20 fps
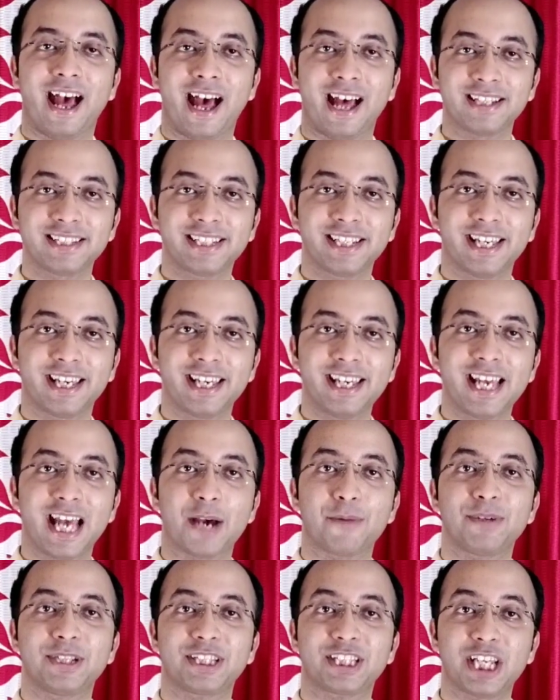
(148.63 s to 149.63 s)
আজকে
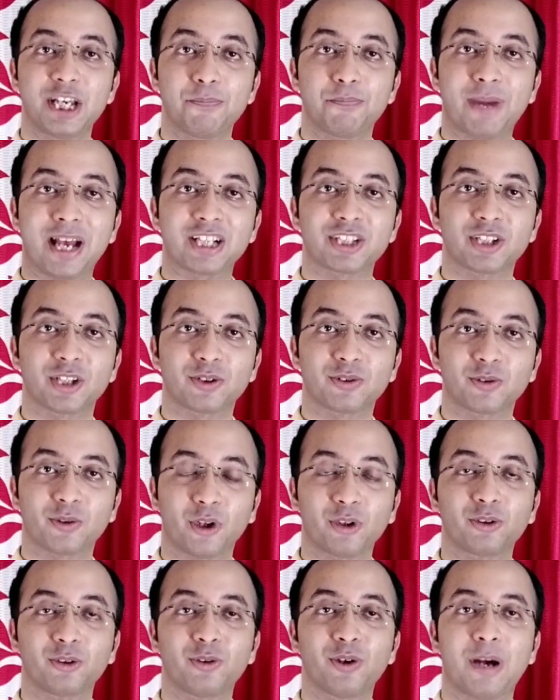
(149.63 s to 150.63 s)
আমি যে পাঁচটা
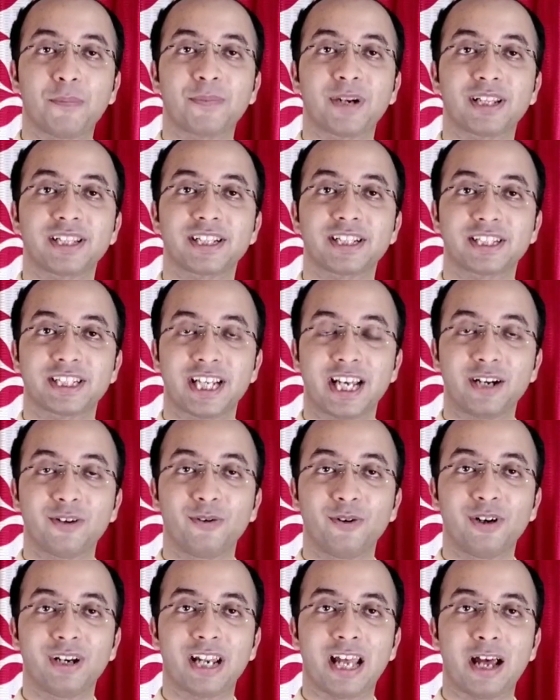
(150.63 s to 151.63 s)
তথ্য আপনাদের শেয়ার
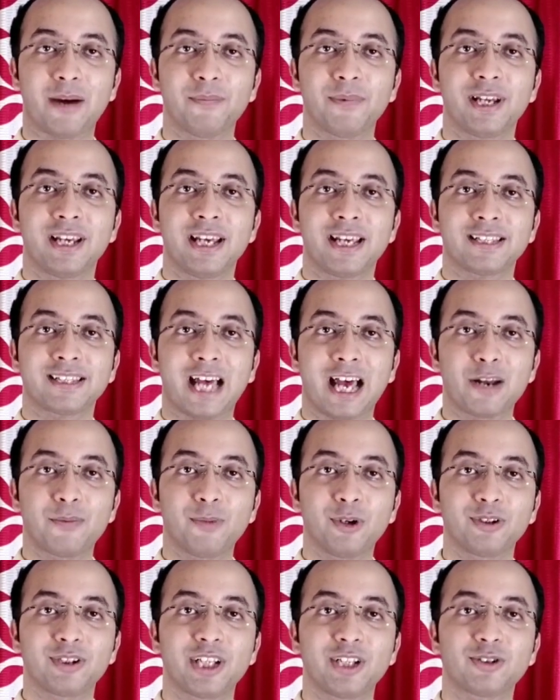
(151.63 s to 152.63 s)
করলাম তার
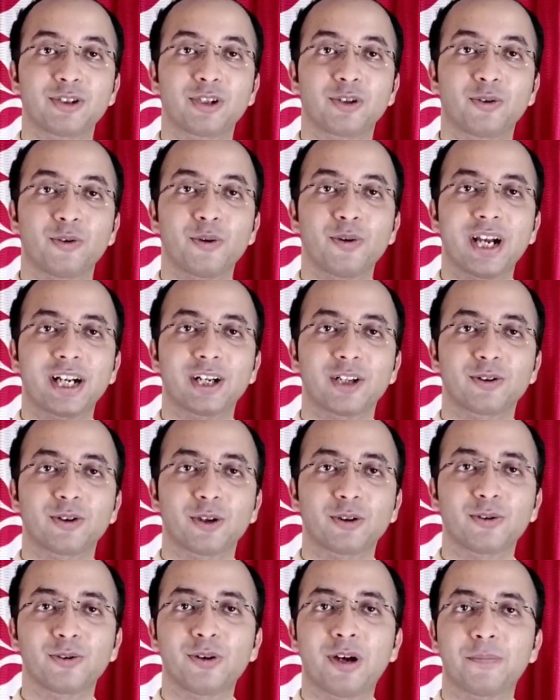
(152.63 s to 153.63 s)
মধ্যে যদি কোনো একটা
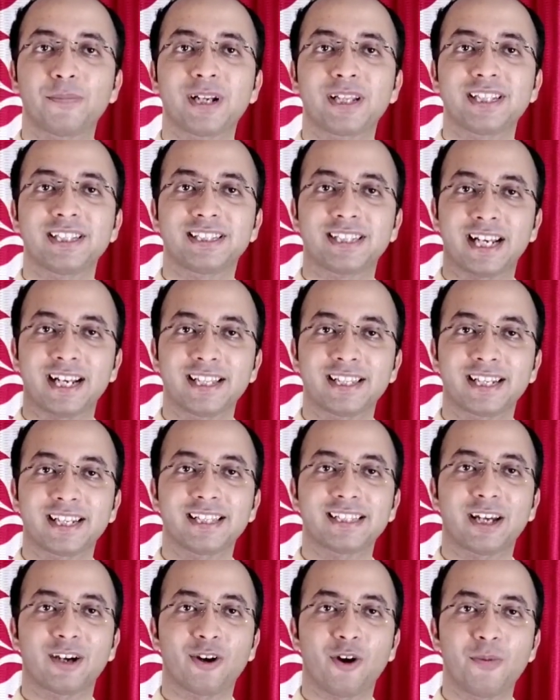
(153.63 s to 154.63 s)
তথ্য আপনাদের জানা
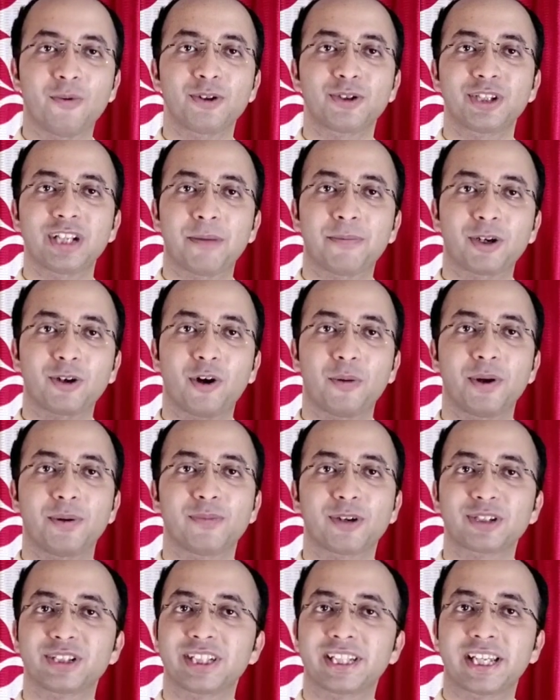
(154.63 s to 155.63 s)
থাকে তাহলে অবশ্যই আমার কমেন্ট
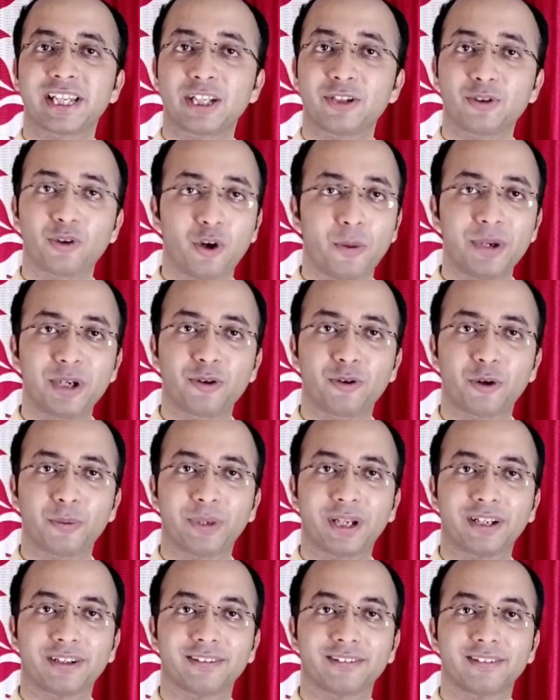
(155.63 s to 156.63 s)
বক্সে গিয়ে কিন্তু কমেন্ট
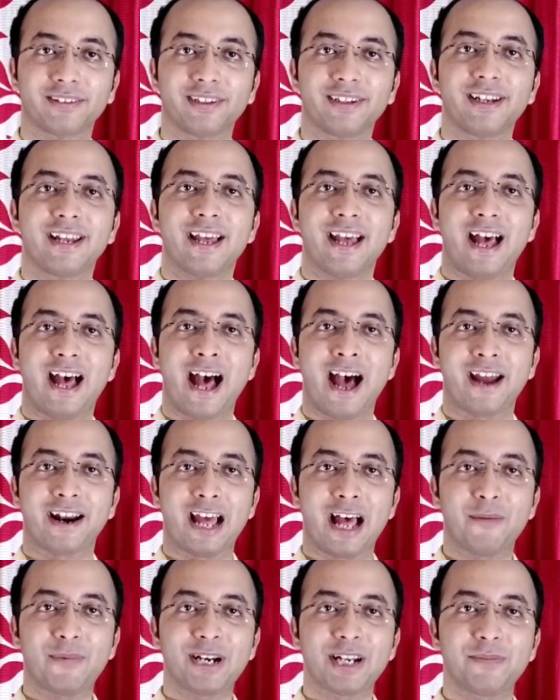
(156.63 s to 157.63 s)
করবেন আর
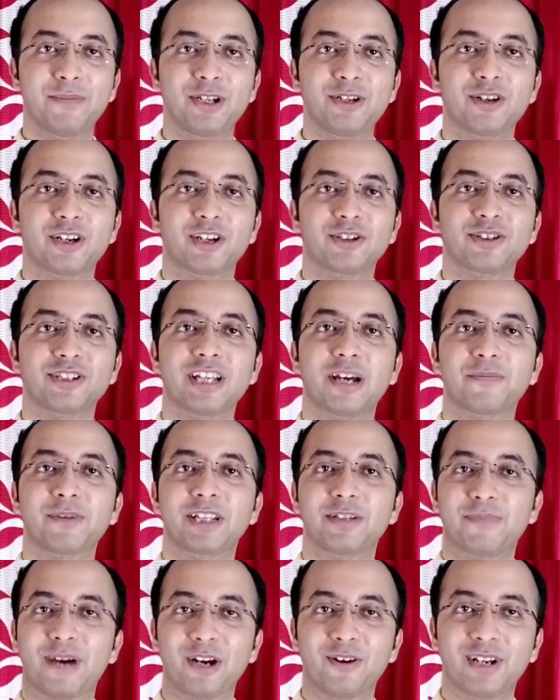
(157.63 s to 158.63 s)
আমার এই ভিডিওটা যদি
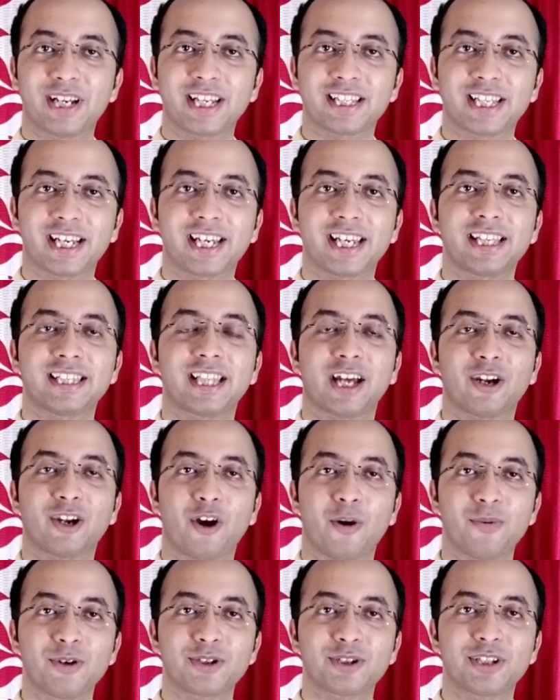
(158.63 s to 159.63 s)
আপনাদের ভালো লেগে থাকে তাহলে
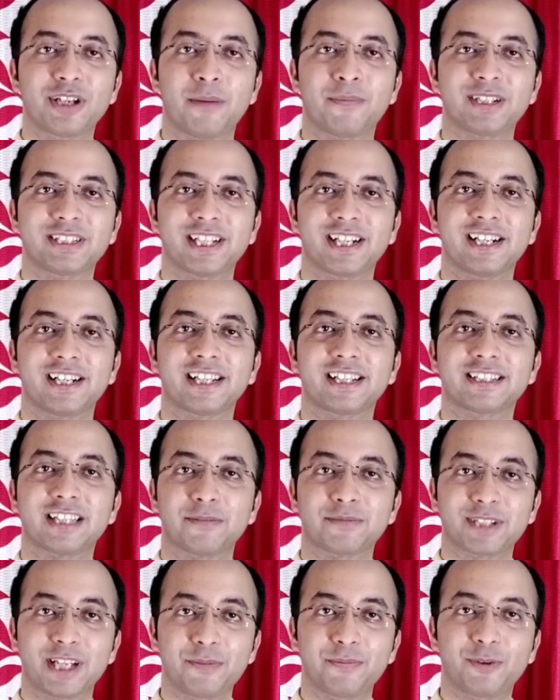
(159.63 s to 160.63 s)
অবশ্যই আমার চ্যানেলটিকে
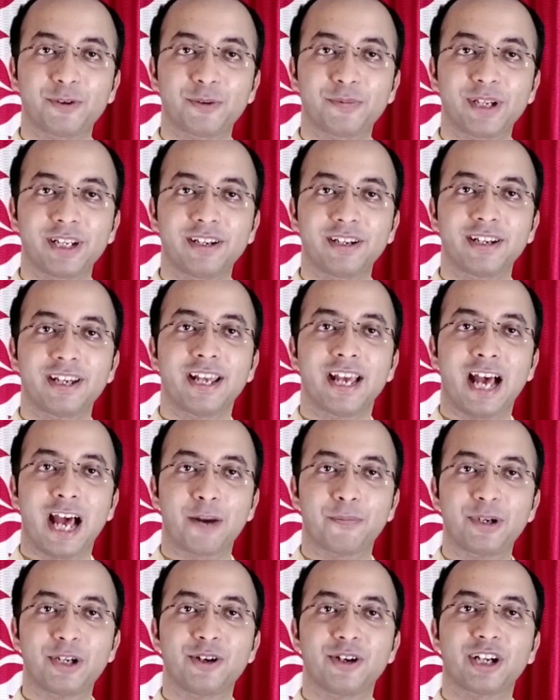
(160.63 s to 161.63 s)
সাবস্ক্রাইব করবেন
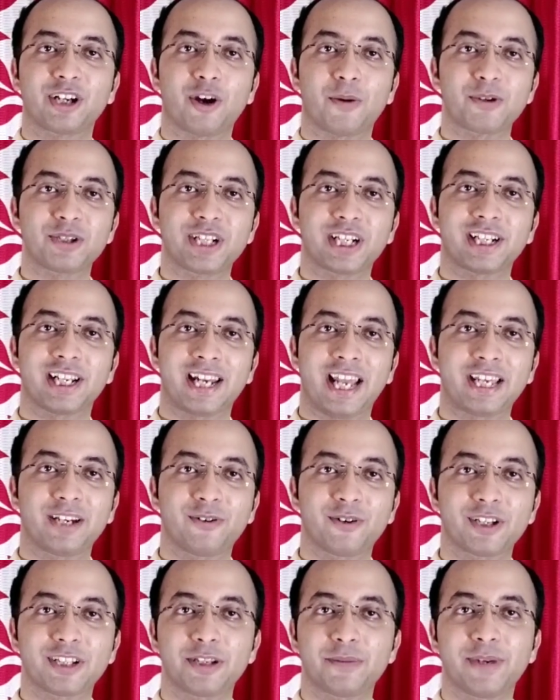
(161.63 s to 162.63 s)
আর ভিডিওটাকে অবশ্যই একটা লাইক
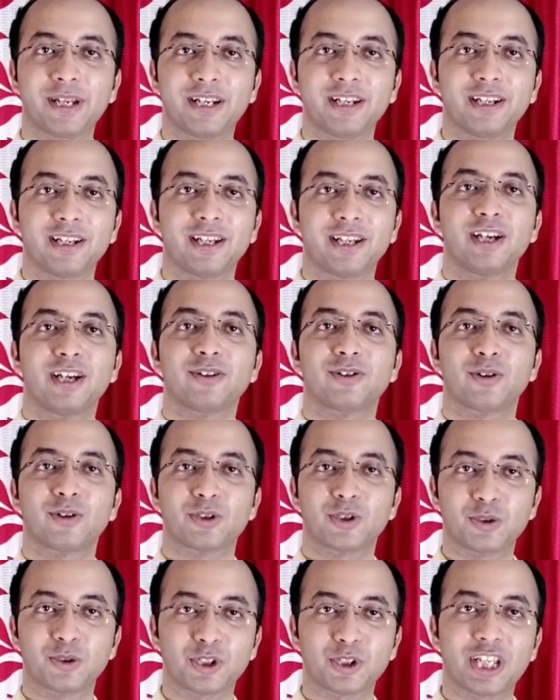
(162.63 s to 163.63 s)
করে দেবেন তো
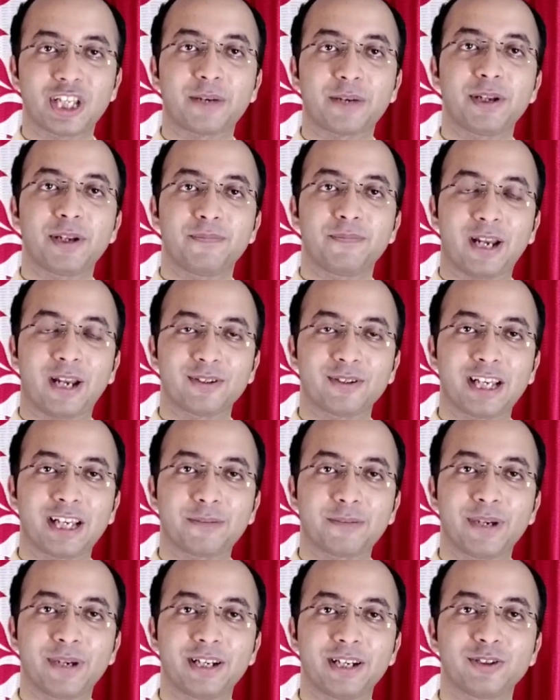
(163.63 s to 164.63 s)
সুস্থ থাকবেন ভালো
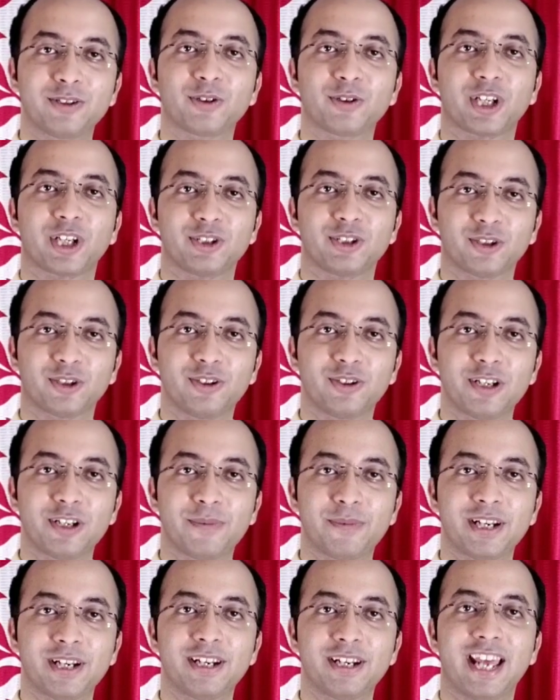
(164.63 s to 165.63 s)
থাকবেন চোখের যত্ন
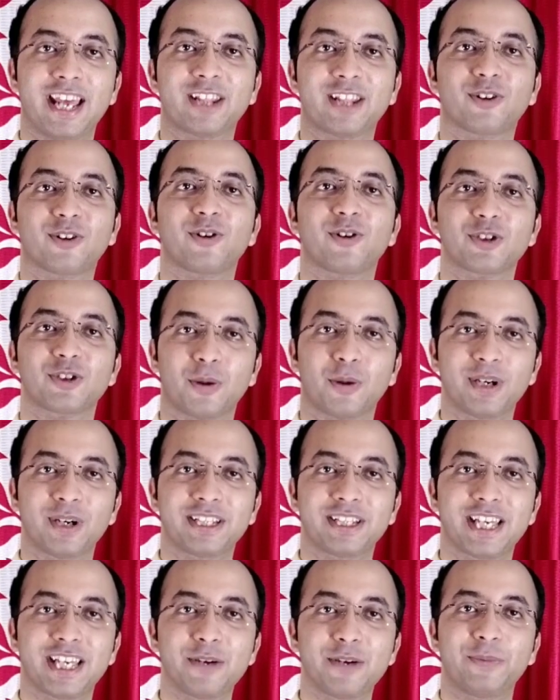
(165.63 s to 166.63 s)
নেবেন এতক্ষণ সময়
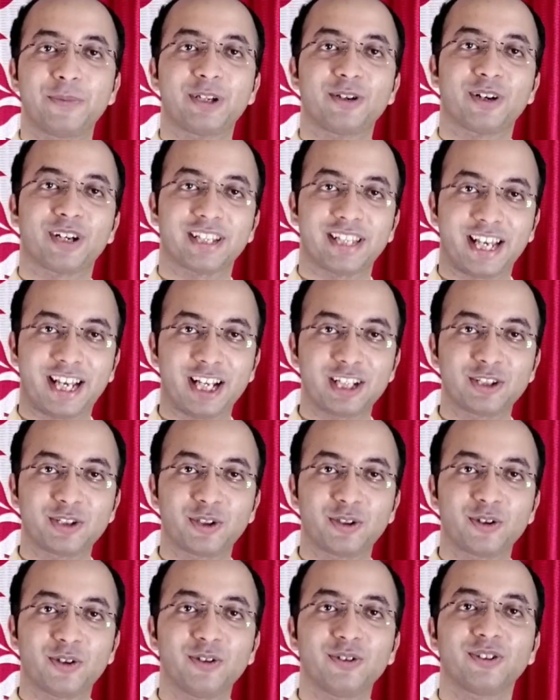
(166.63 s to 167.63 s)
দিয়ে ভিডিওটা দেখার
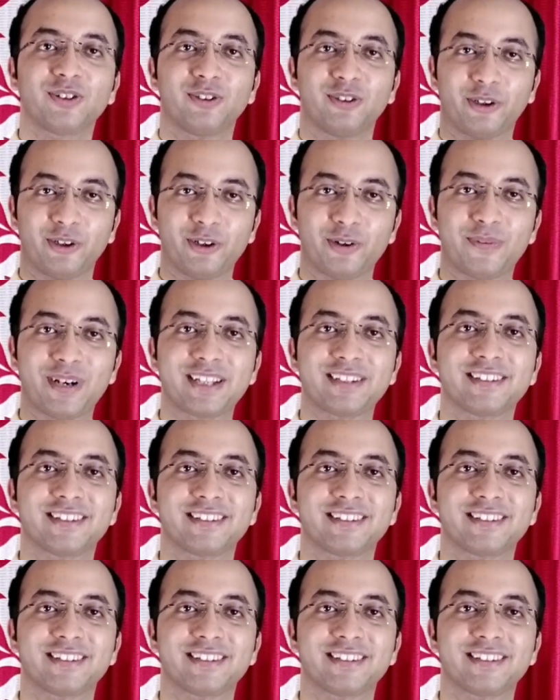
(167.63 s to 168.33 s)
জন্য ধন্যবাদ